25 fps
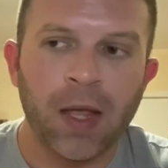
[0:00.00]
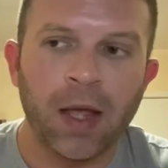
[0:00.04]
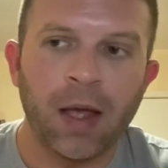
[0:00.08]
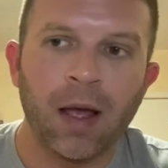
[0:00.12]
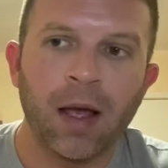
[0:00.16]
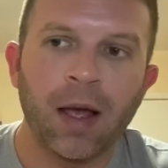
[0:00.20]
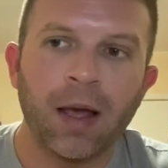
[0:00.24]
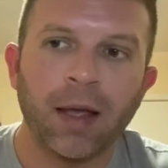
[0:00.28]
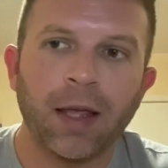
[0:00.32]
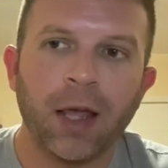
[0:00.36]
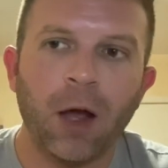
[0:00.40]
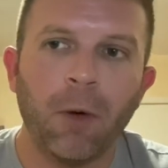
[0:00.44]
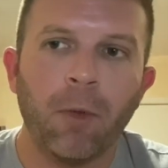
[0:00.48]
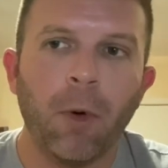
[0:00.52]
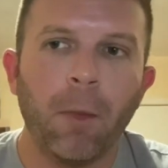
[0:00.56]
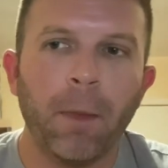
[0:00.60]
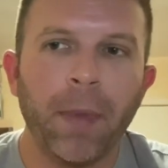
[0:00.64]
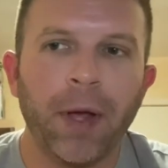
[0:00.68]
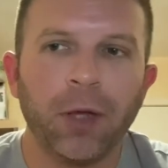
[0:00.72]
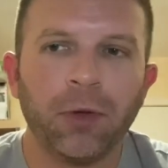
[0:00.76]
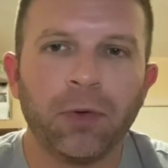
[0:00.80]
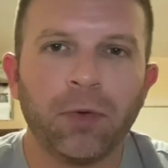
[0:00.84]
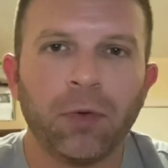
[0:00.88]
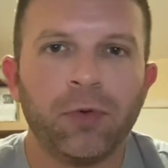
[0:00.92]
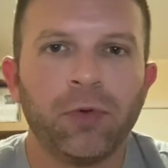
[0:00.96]
que é o
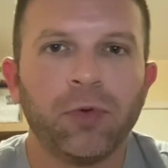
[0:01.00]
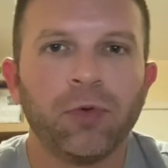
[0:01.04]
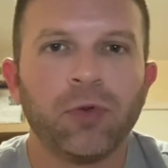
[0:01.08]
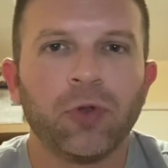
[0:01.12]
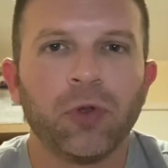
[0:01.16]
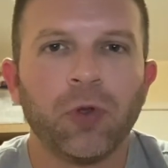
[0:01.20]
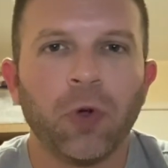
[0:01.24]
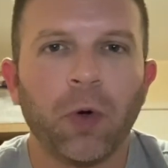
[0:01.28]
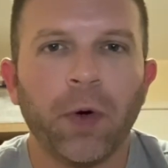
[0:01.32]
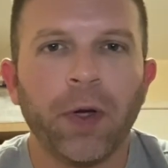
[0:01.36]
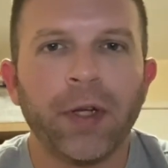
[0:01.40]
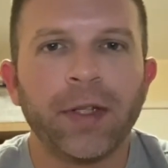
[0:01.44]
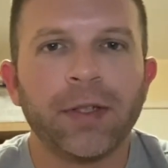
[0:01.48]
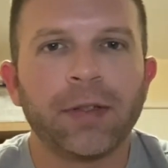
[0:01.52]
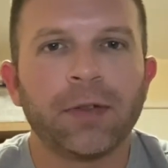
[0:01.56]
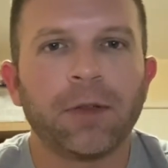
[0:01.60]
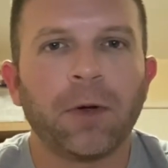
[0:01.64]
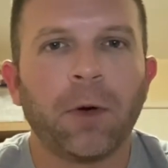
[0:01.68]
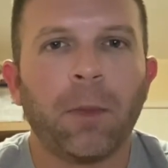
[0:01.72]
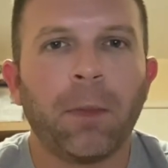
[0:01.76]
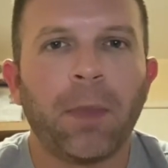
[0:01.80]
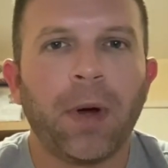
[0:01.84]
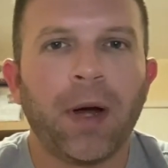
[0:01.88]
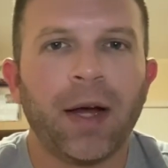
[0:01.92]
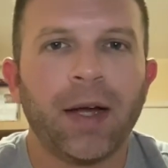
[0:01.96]
momento onde os dois
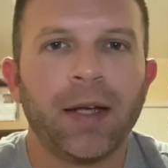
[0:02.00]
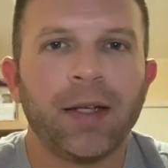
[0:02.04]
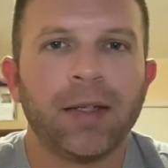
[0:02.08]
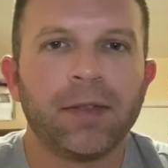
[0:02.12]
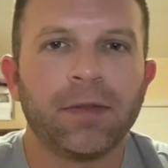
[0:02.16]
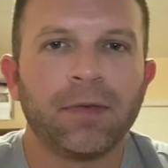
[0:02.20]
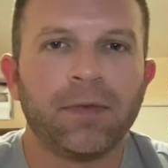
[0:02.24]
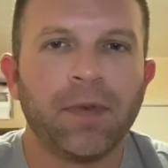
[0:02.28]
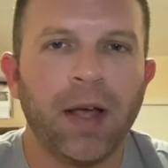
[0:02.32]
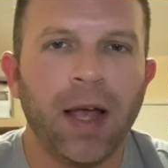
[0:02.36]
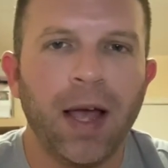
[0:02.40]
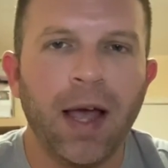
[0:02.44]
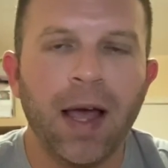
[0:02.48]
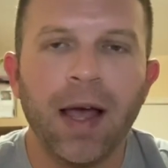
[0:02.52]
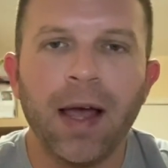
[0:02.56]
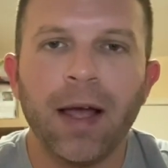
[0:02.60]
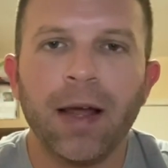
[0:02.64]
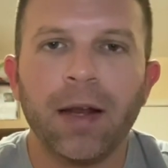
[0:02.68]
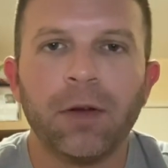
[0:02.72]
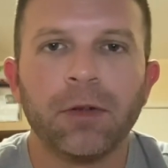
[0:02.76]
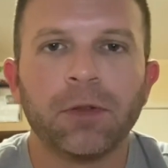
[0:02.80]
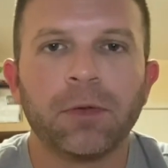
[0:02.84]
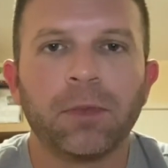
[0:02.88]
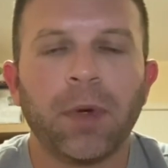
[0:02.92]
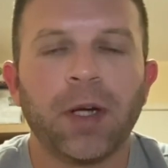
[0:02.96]
estão mais
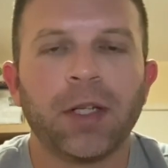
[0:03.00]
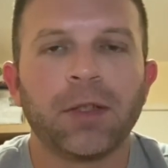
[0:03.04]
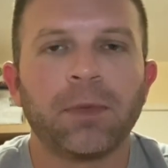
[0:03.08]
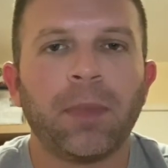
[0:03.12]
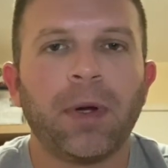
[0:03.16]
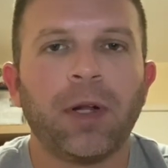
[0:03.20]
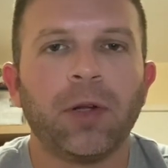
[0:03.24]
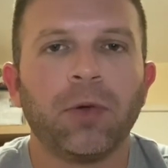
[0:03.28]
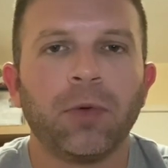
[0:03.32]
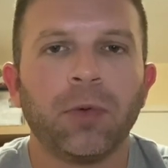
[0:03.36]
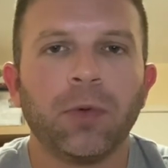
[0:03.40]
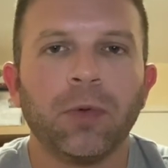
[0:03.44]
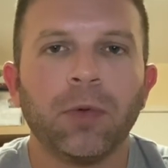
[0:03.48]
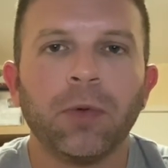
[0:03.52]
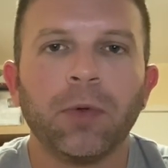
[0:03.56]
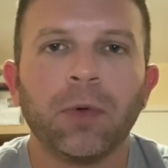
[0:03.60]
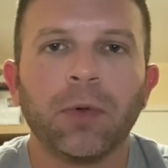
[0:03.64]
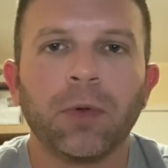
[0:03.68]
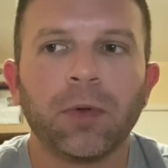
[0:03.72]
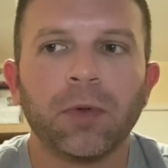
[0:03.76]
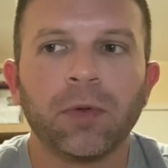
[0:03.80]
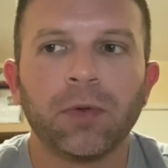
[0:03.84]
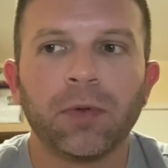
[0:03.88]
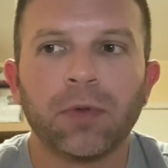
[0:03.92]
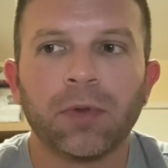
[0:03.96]
velhos, mais
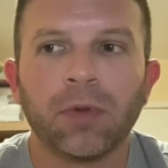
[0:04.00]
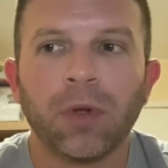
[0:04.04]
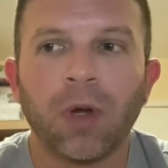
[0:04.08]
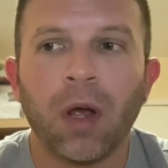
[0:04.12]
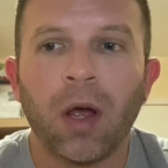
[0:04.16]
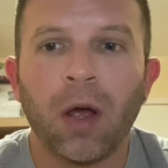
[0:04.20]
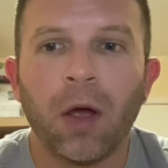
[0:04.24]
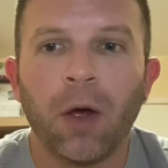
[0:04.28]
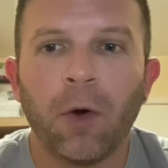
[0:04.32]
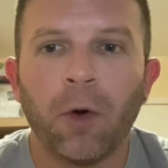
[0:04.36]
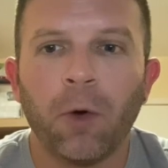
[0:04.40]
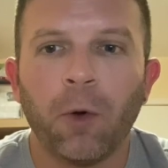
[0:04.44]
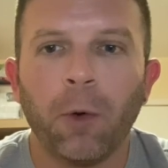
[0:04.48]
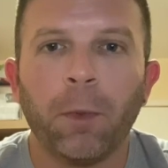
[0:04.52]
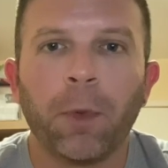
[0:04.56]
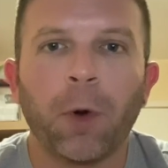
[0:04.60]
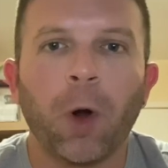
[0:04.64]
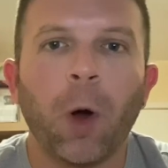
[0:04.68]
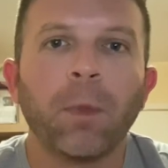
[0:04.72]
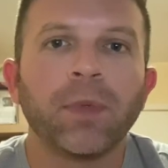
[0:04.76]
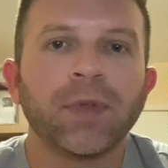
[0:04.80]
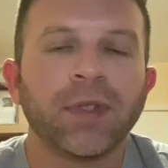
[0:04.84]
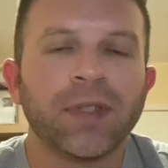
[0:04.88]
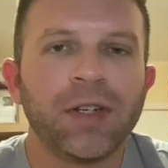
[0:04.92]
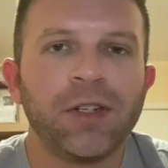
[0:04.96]
maduros, o
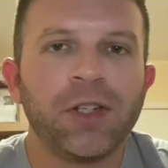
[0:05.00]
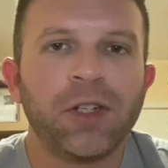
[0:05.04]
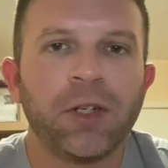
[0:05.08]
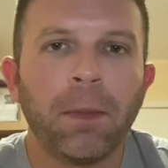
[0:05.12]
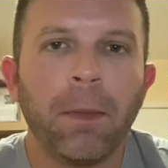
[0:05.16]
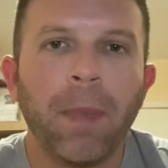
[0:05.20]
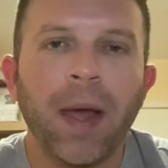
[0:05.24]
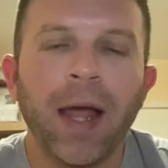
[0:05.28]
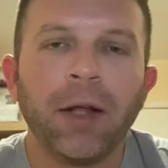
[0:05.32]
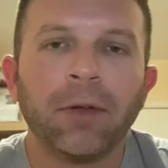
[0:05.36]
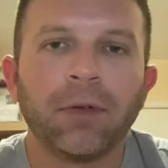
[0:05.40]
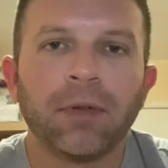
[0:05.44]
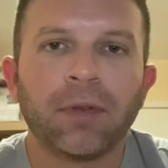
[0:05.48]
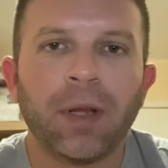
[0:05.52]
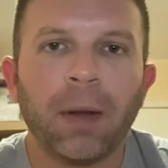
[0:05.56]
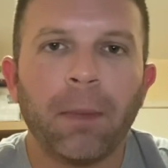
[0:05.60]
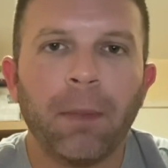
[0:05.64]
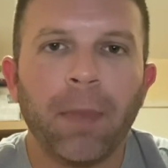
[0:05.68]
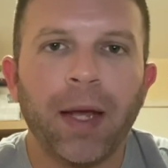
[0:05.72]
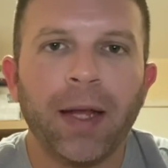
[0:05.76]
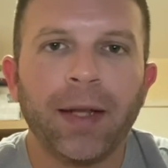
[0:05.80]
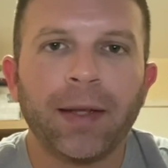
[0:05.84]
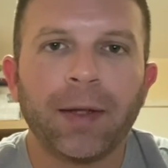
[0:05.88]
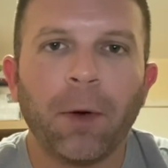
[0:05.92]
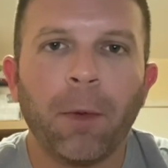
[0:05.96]
próprio sentimento
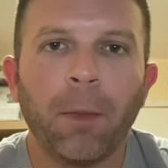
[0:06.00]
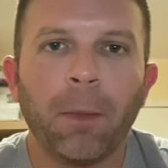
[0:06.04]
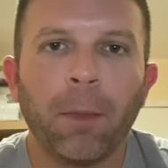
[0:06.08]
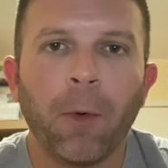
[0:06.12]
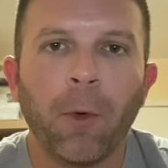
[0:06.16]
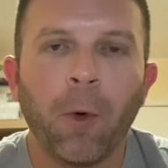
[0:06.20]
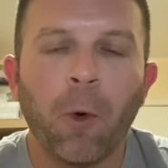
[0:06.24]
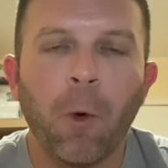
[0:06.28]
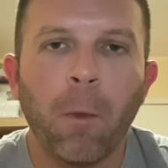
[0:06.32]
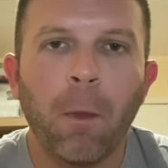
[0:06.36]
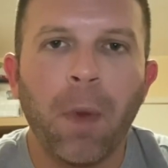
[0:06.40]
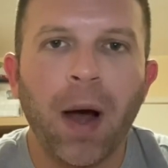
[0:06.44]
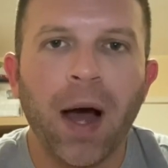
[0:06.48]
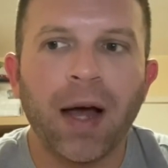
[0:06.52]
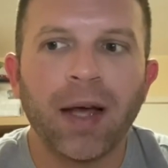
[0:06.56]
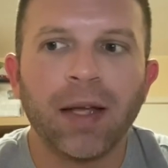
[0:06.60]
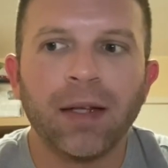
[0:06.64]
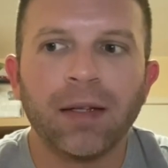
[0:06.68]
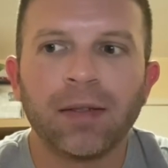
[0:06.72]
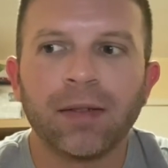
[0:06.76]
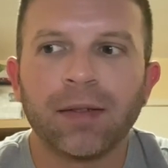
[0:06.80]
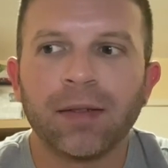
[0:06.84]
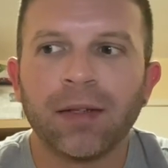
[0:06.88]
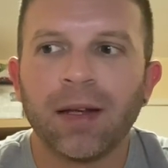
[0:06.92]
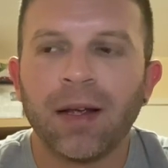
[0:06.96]
também está um pouco
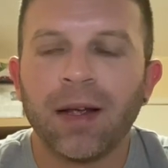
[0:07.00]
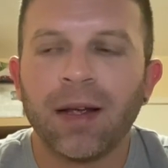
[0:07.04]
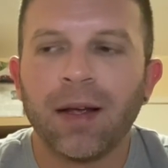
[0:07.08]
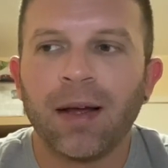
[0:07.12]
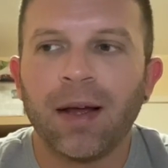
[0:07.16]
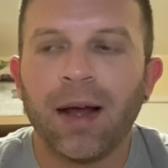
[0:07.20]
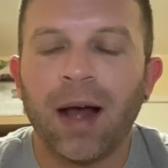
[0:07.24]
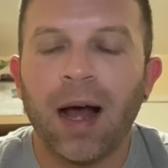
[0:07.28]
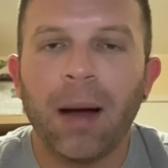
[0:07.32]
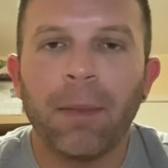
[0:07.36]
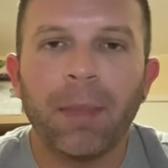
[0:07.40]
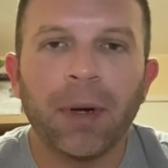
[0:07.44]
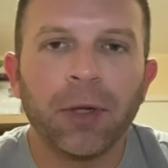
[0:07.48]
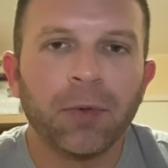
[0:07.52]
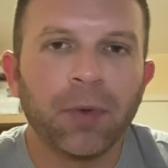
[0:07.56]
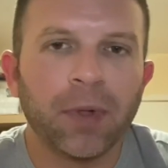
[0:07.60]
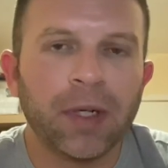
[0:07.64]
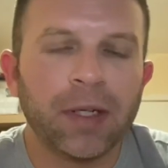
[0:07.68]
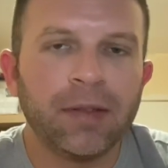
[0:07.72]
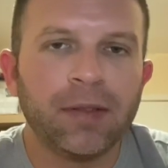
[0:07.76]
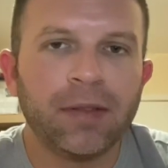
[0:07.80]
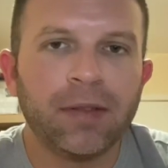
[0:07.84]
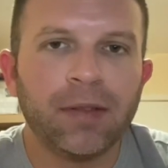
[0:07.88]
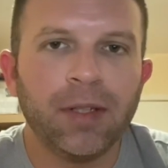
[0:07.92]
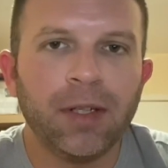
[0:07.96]
mais
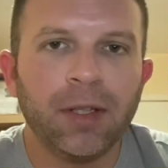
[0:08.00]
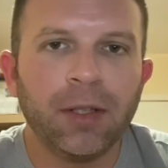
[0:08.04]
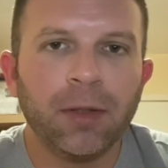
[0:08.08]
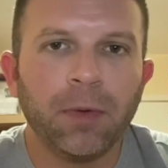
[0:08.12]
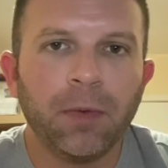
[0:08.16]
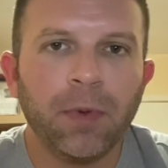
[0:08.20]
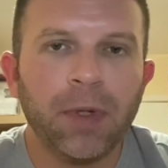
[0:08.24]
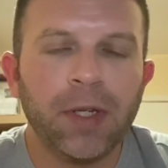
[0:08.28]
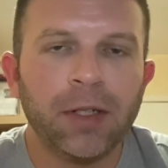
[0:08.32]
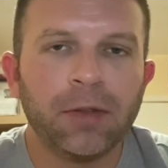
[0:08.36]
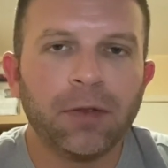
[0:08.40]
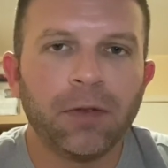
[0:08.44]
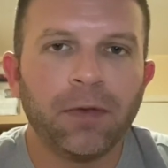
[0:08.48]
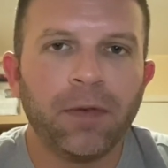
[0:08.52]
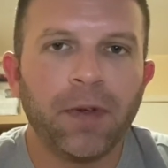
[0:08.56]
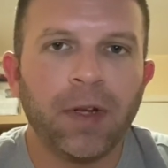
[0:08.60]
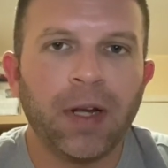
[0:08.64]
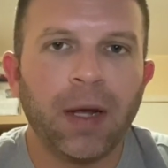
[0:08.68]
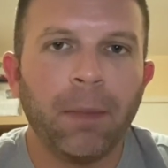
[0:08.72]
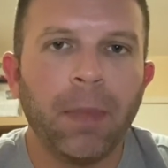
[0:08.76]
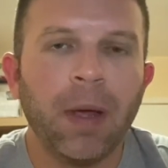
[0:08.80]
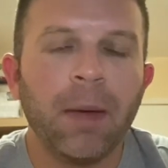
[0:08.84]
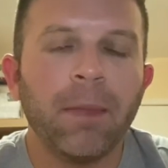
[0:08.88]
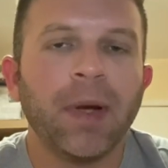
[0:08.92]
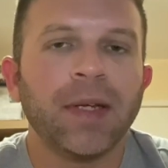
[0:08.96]
amadurecido e isso
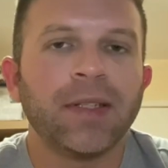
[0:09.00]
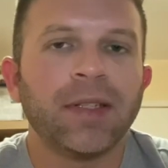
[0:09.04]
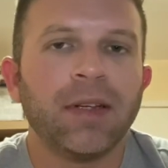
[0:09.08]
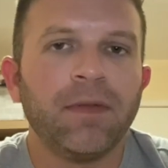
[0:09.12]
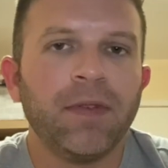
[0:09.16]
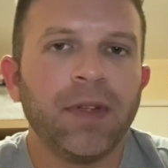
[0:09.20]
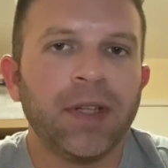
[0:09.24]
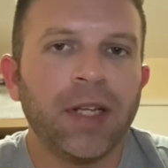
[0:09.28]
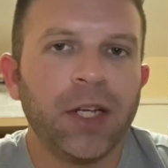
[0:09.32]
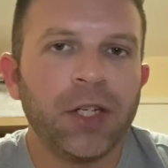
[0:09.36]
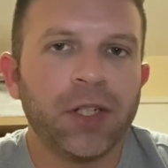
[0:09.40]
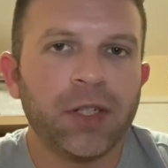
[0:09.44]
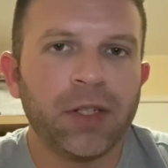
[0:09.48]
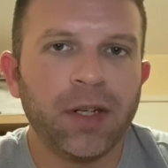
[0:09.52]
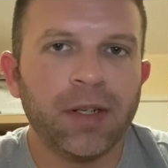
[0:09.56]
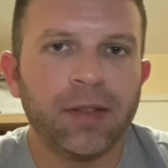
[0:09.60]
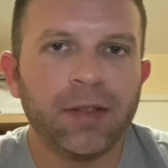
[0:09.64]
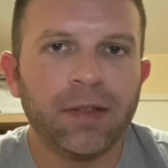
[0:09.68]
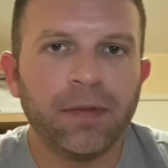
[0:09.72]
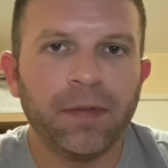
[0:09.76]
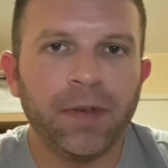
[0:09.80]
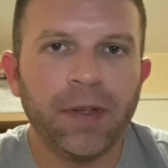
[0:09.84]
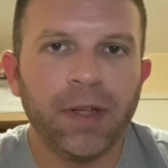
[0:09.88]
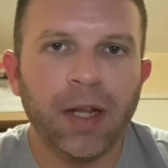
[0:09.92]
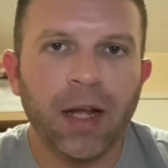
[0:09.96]
fica bem mais evidente
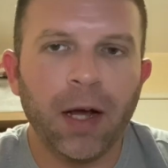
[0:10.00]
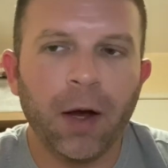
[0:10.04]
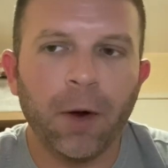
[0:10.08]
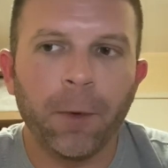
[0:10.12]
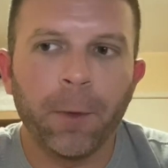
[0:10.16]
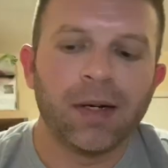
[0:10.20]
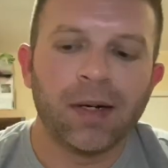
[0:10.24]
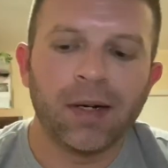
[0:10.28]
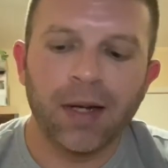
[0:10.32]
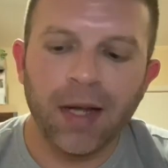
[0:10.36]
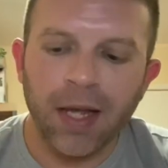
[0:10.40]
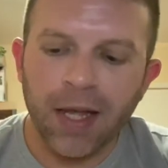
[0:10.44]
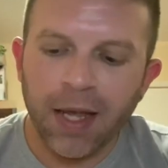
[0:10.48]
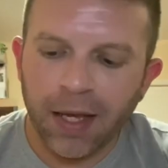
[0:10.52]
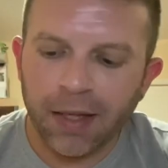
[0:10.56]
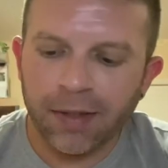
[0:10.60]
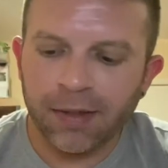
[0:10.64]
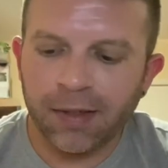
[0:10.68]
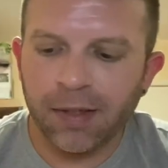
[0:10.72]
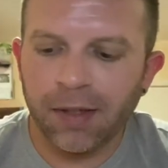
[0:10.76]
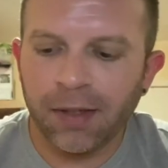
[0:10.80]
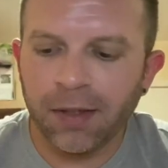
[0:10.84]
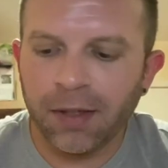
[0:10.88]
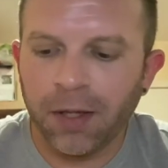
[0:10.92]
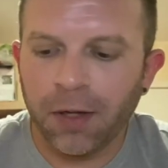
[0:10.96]
nesse final.
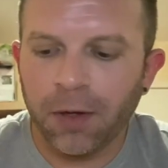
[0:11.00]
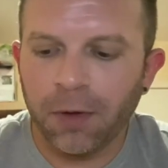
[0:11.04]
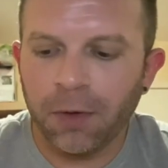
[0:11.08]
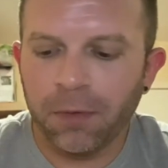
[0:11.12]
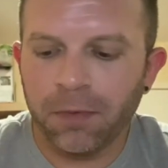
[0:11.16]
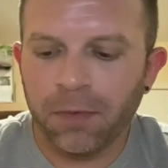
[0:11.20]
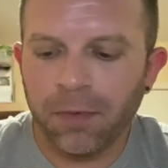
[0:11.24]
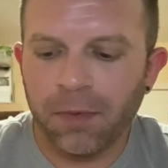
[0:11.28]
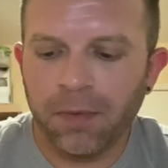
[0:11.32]
Esse então